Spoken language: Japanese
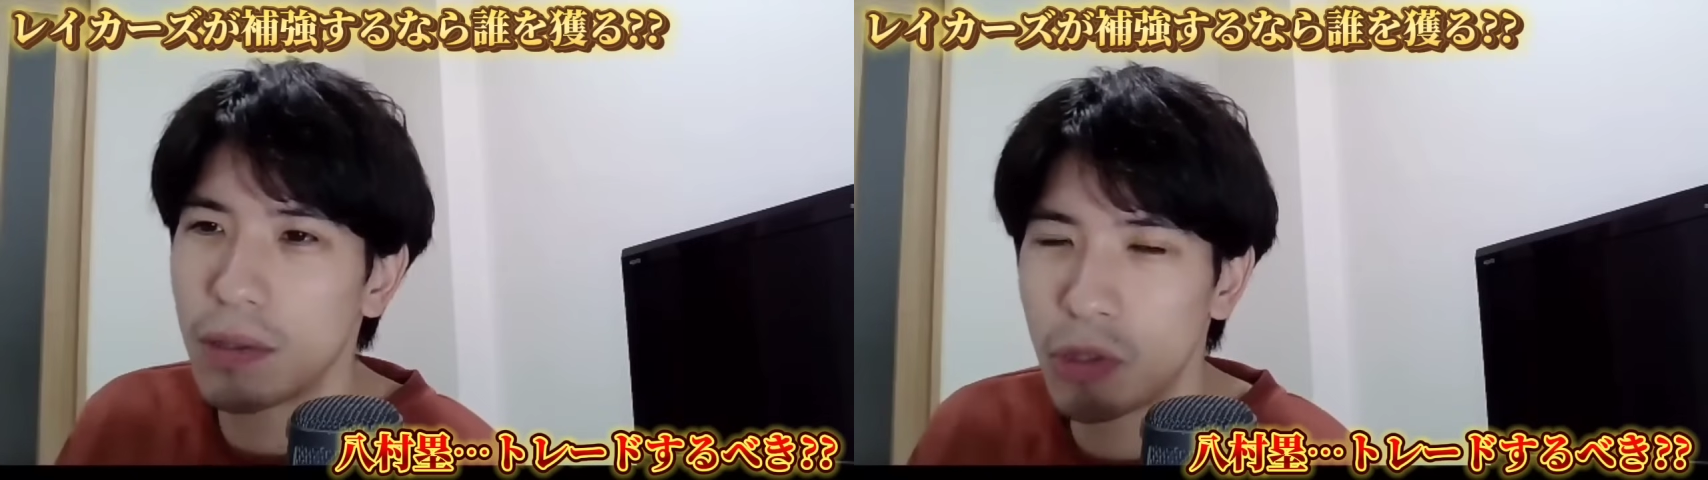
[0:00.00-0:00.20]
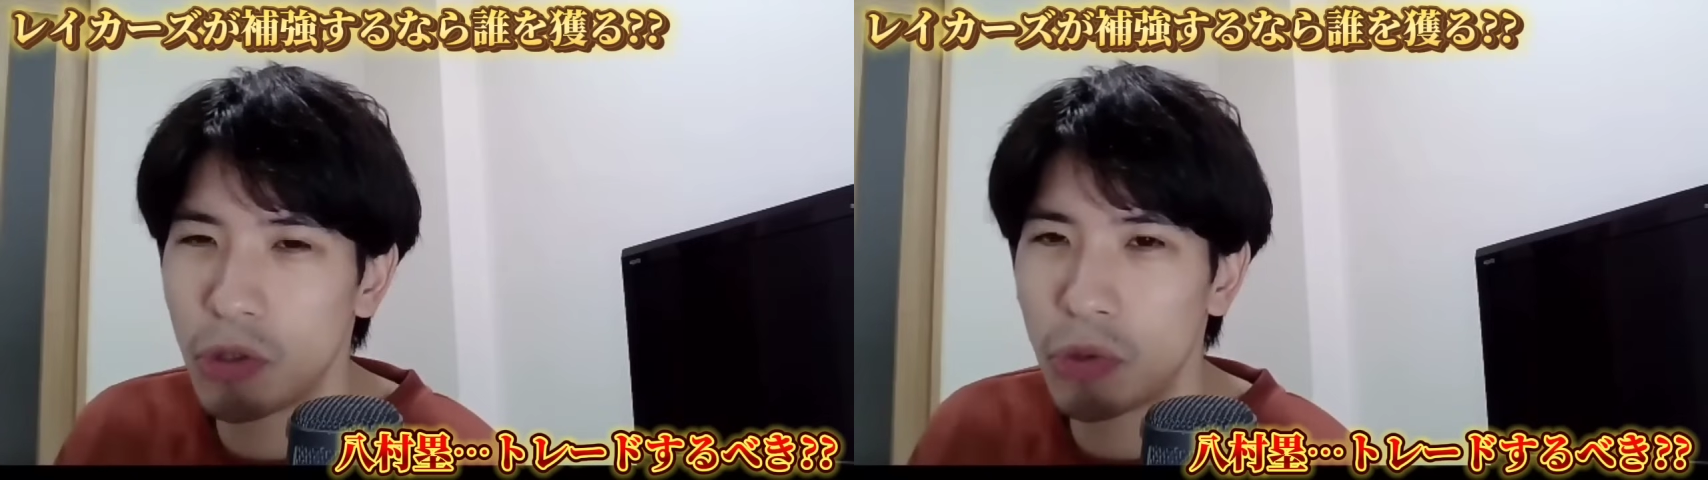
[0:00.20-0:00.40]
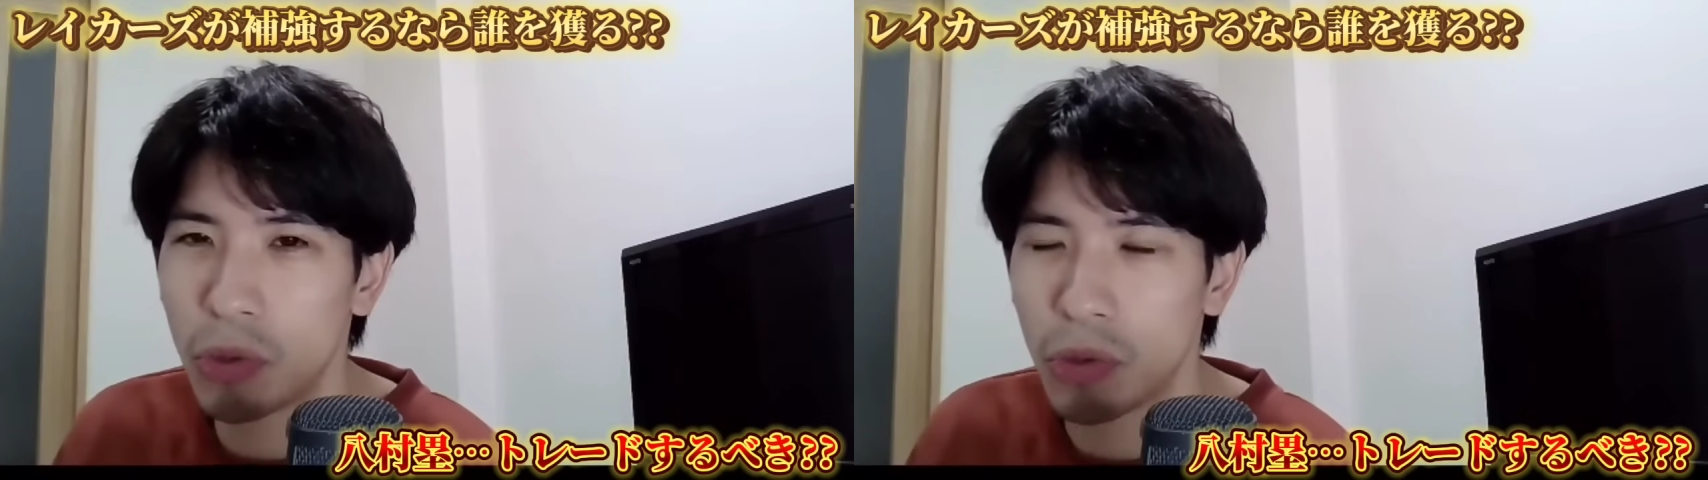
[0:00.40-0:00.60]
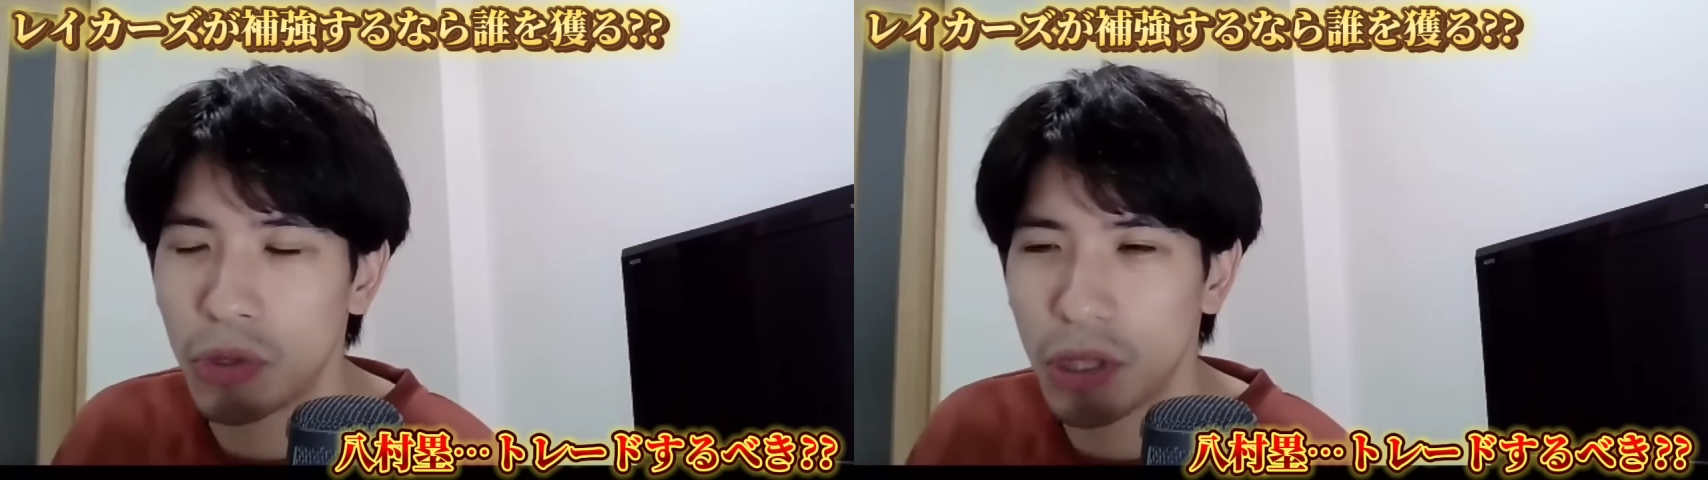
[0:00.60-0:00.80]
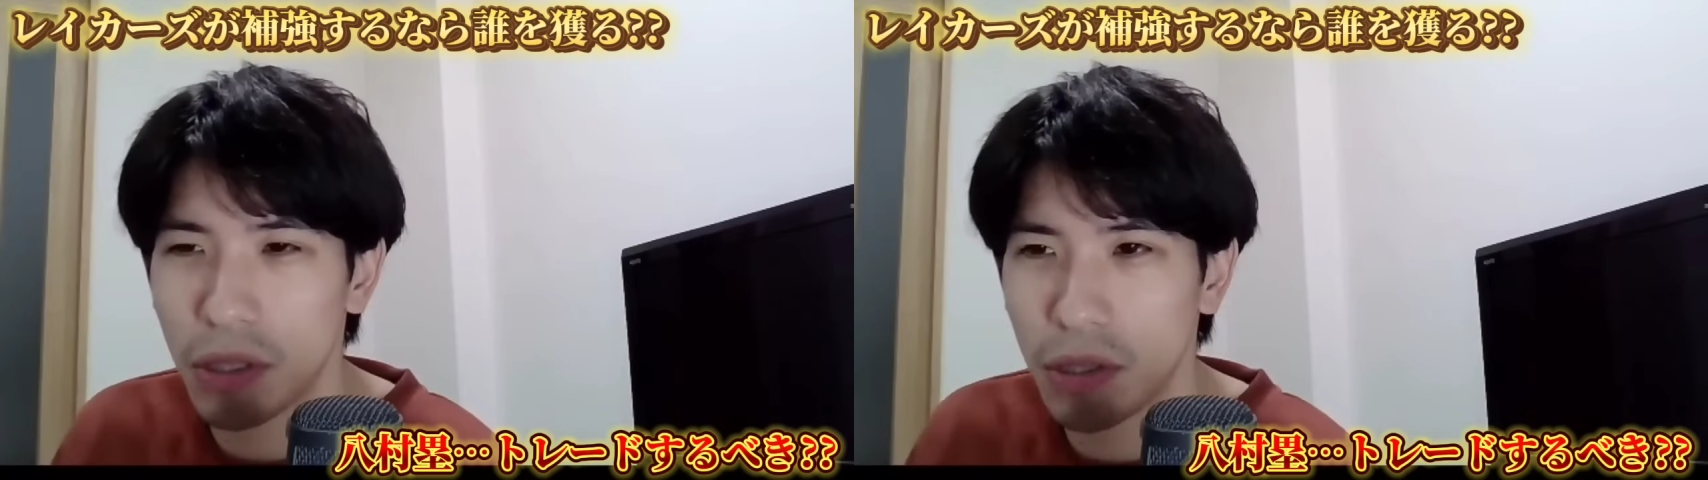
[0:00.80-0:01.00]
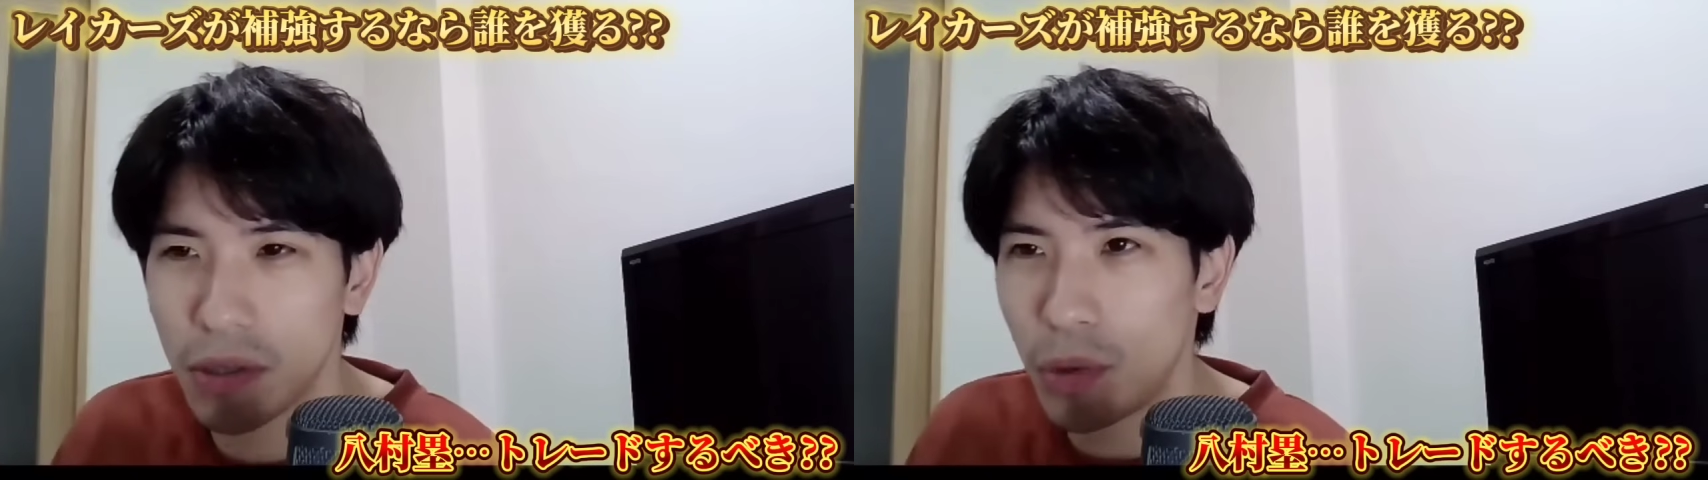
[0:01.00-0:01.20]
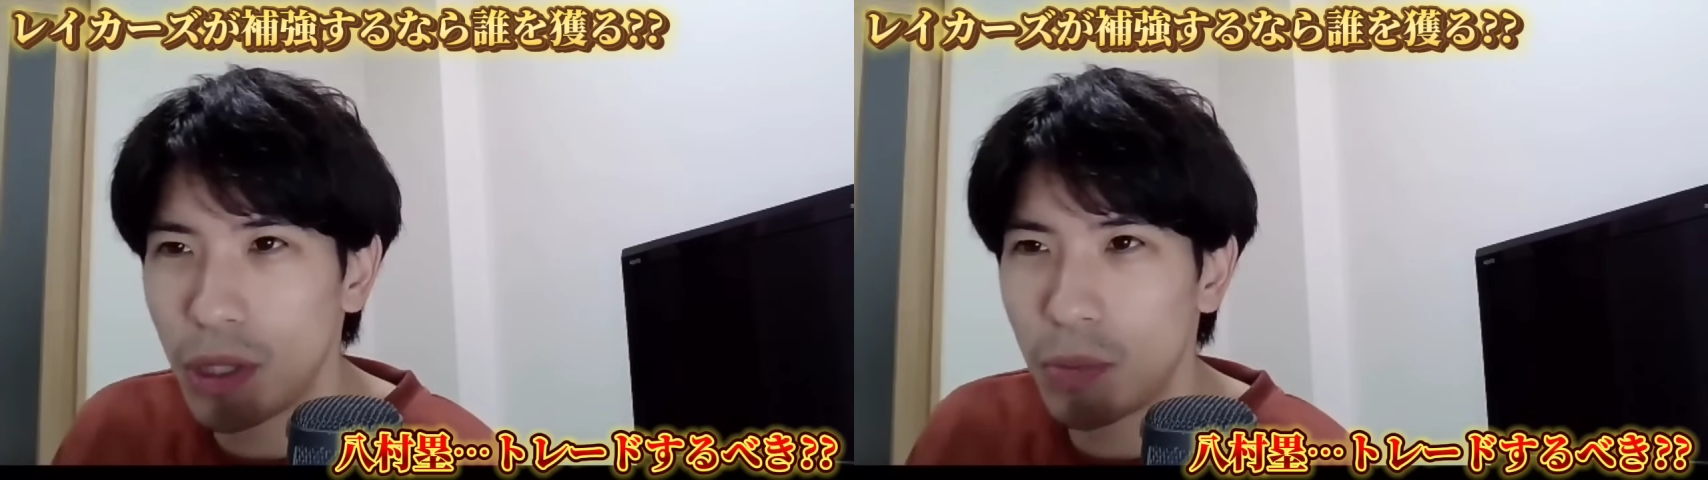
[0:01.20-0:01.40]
シュート力じゃない本